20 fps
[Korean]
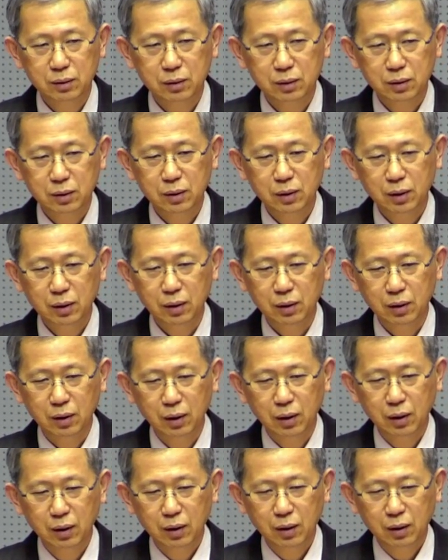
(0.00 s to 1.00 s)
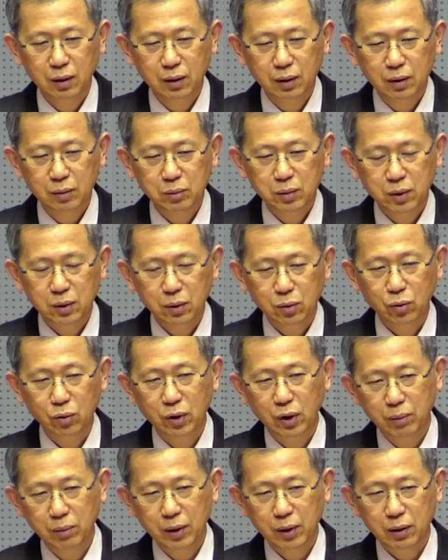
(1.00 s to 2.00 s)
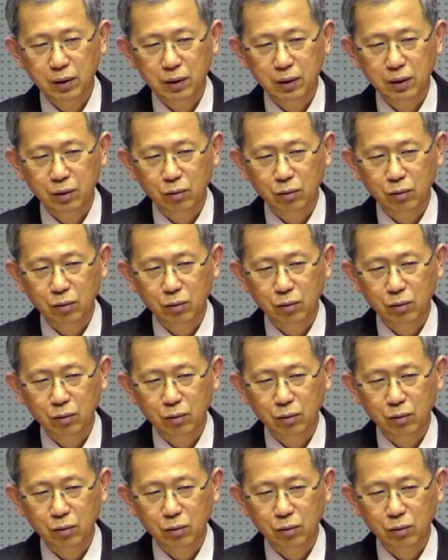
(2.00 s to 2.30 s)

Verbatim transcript: 근데 뭐 교회발,